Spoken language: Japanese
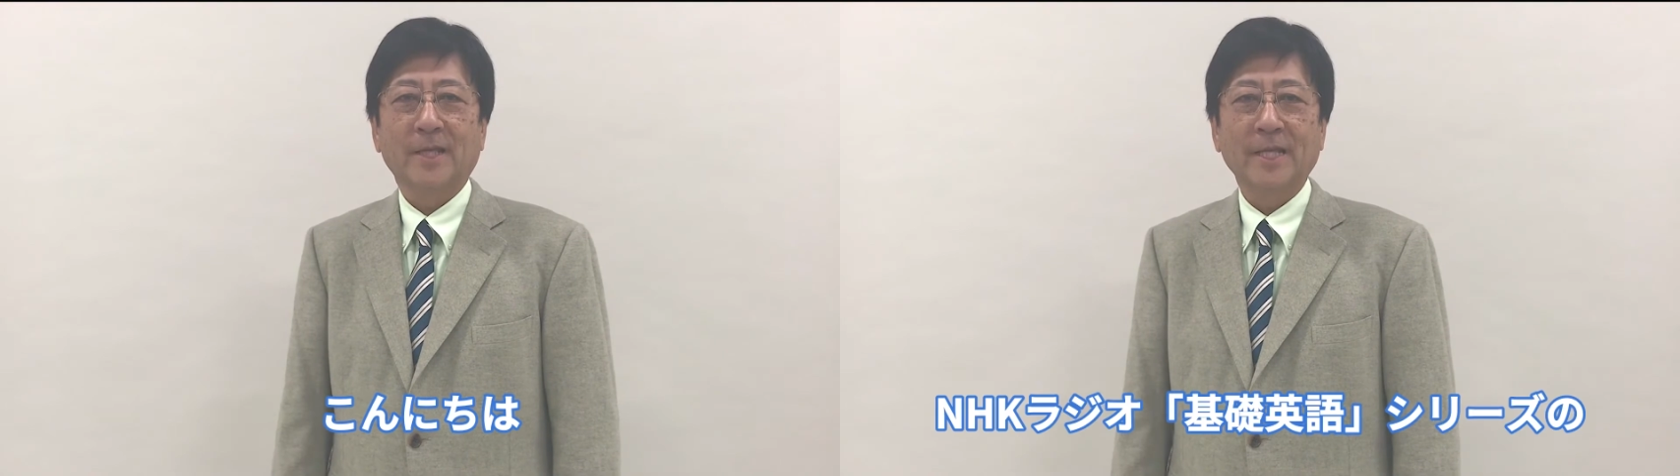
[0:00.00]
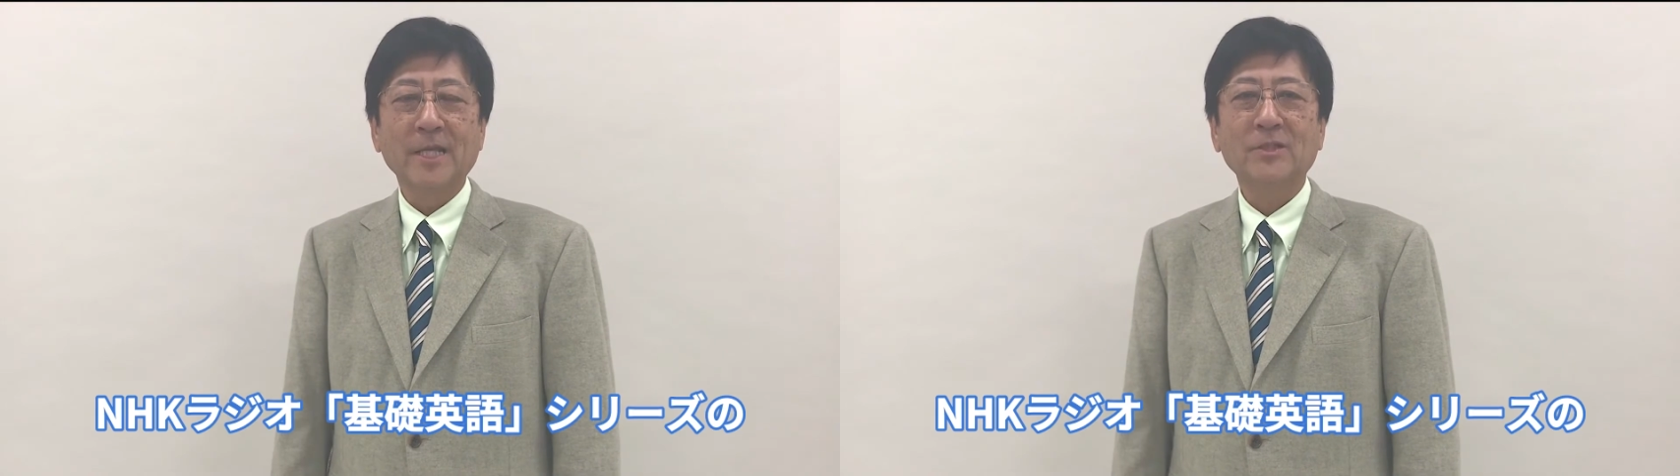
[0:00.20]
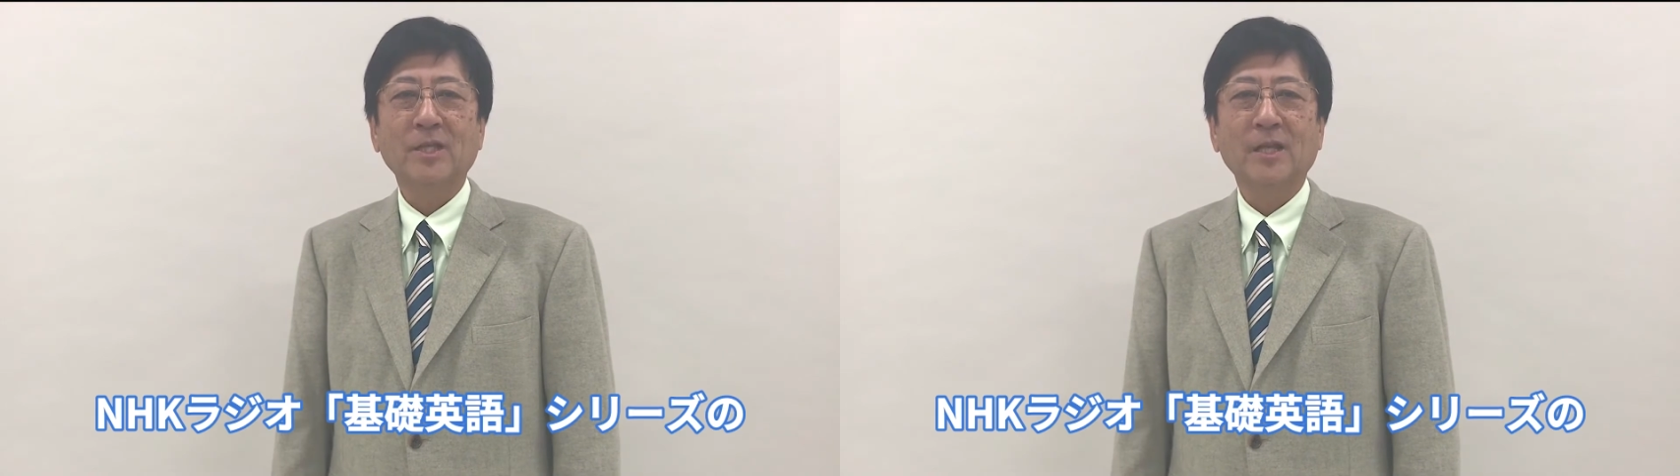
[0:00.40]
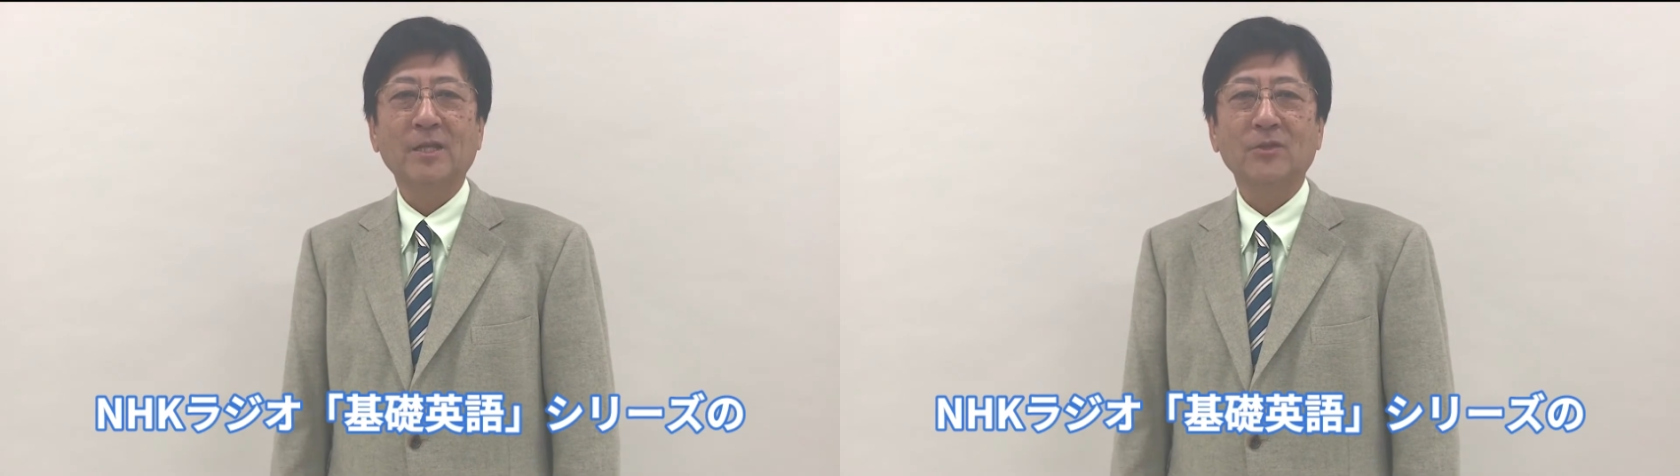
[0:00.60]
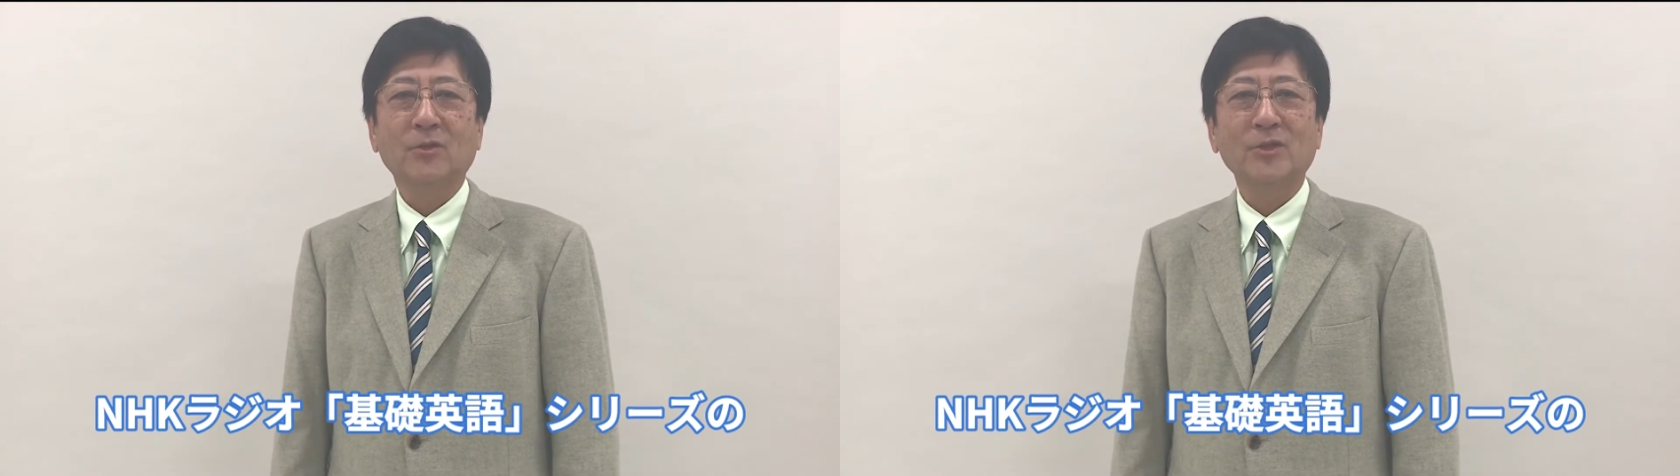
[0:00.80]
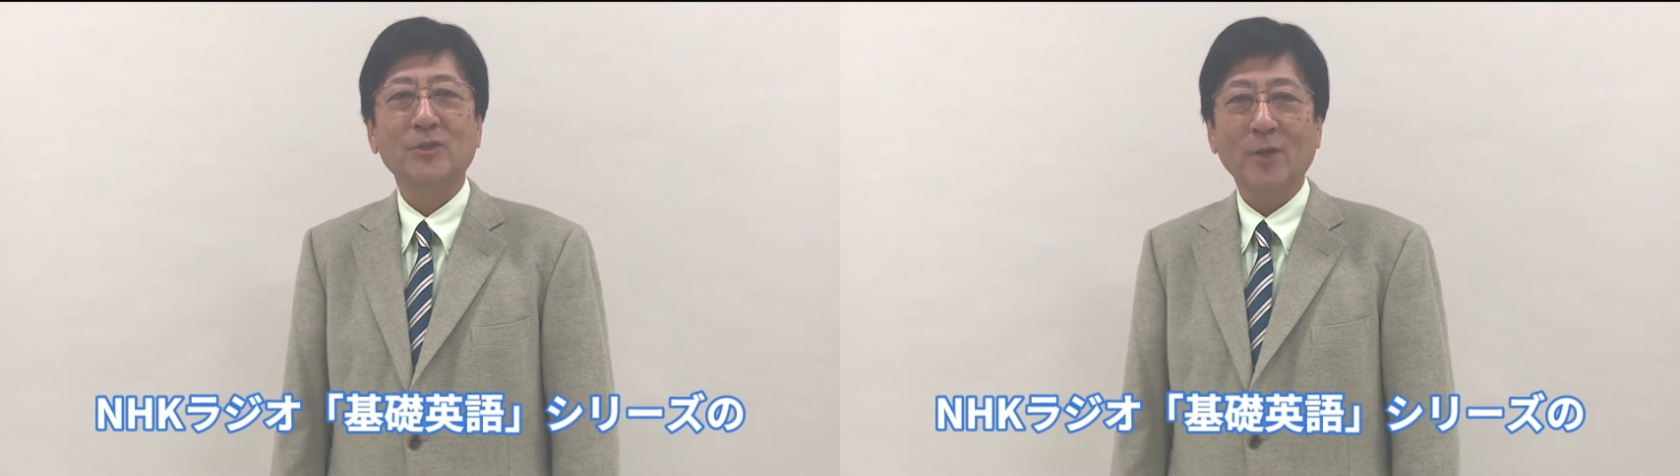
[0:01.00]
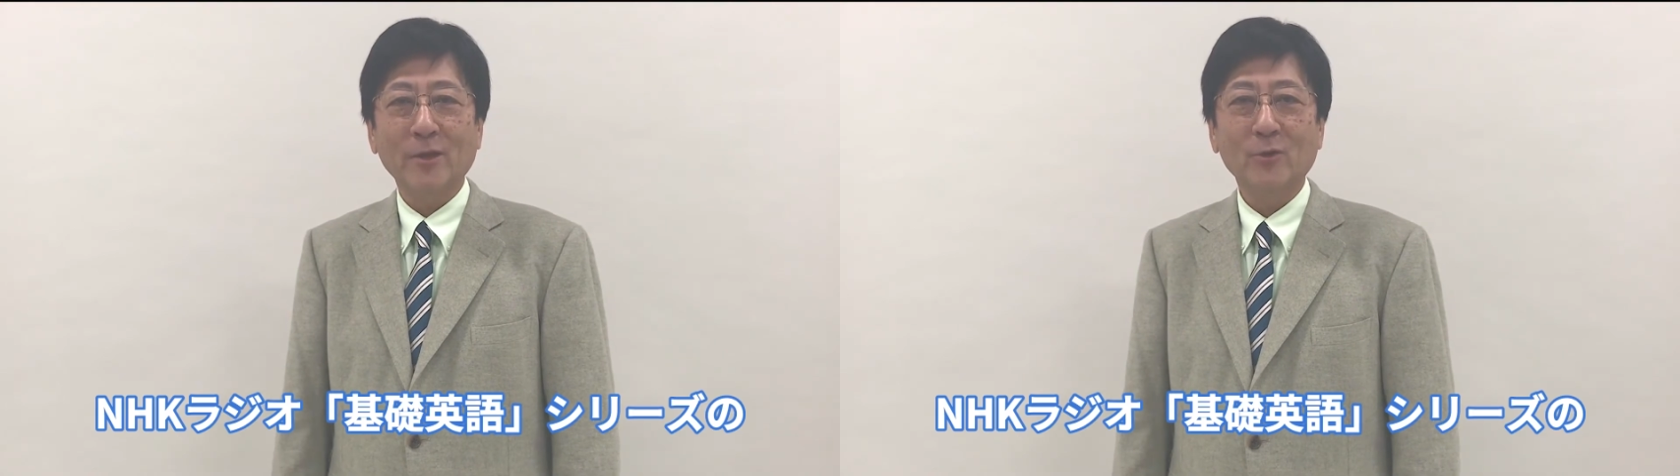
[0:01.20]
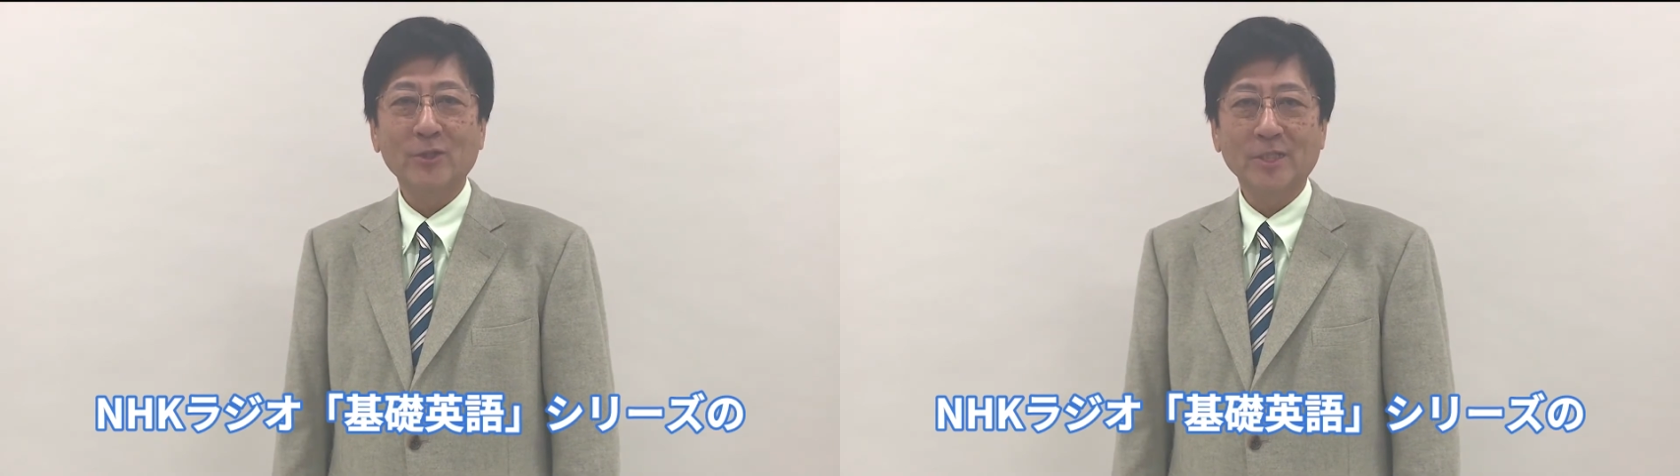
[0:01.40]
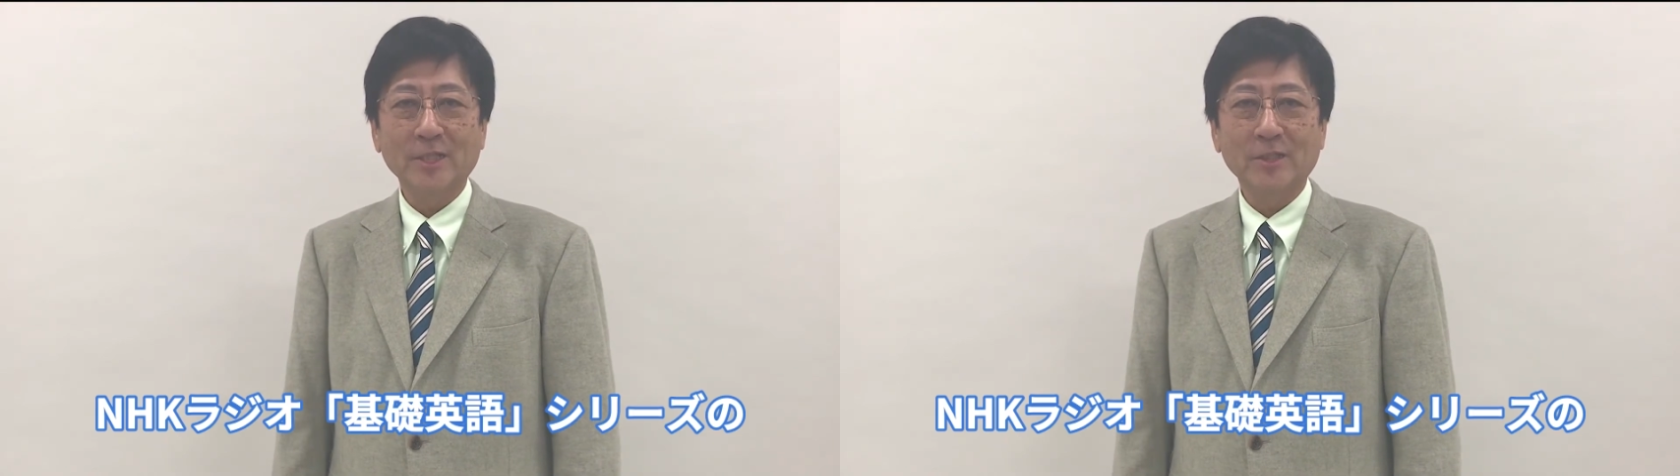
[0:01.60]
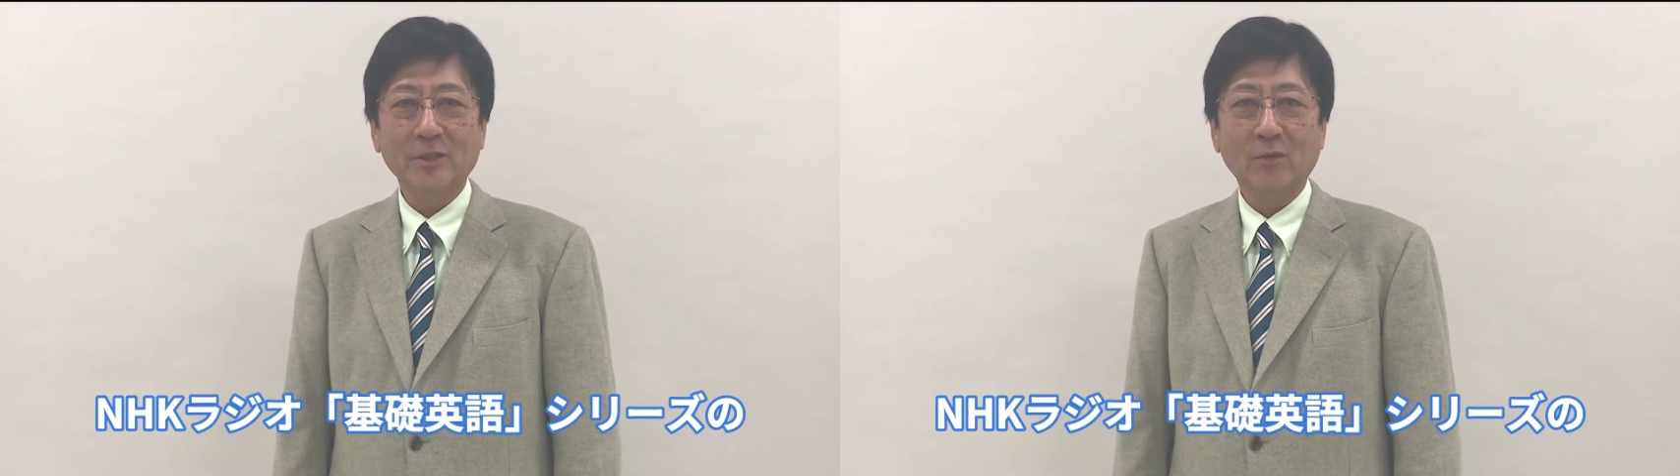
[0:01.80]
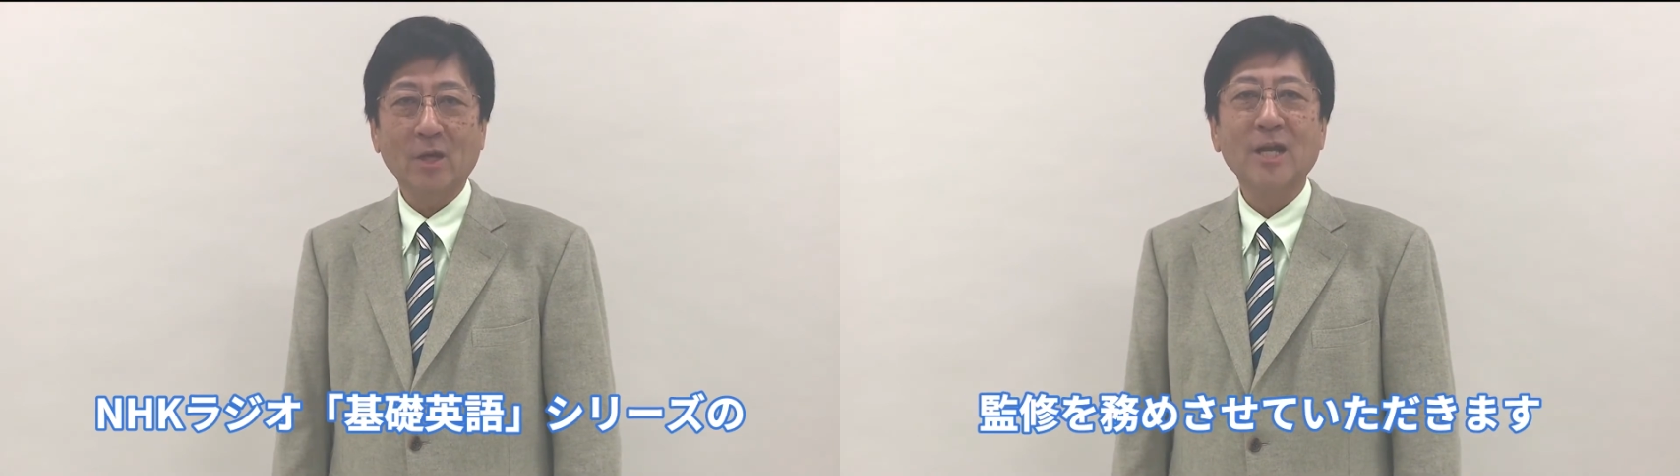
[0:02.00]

NHK ラジオ基礎英語シリーズの